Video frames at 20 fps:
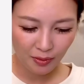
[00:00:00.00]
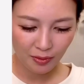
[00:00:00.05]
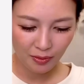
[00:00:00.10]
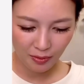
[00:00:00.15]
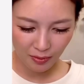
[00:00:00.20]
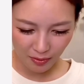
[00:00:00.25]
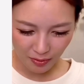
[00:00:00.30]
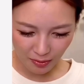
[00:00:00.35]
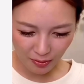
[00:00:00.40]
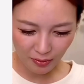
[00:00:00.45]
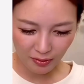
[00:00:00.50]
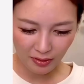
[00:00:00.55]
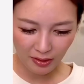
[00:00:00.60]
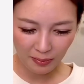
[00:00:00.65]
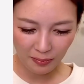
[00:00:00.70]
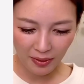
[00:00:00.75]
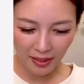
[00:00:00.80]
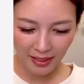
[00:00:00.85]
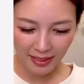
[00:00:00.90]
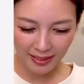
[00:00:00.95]
稿とっても
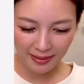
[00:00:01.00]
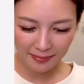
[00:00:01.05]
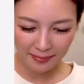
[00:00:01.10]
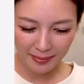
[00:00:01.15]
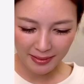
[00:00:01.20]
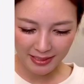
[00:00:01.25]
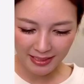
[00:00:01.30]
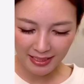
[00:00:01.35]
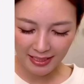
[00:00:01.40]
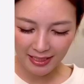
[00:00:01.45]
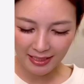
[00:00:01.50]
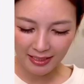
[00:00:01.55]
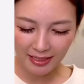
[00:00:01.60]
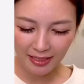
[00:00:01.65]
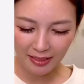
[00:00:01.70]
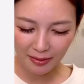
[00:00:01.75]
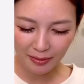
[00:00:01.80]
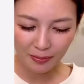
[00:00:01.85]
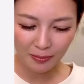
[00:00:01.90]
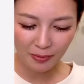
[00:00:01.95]
励まされてい
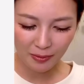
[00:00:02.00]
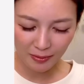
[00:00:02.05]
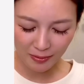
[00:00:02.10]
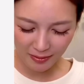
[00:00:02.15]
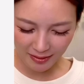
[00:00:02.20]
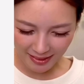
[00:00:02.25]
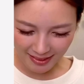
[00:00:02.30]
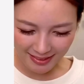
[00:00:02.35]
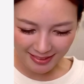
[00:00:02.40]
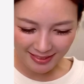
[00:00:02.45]
るものです。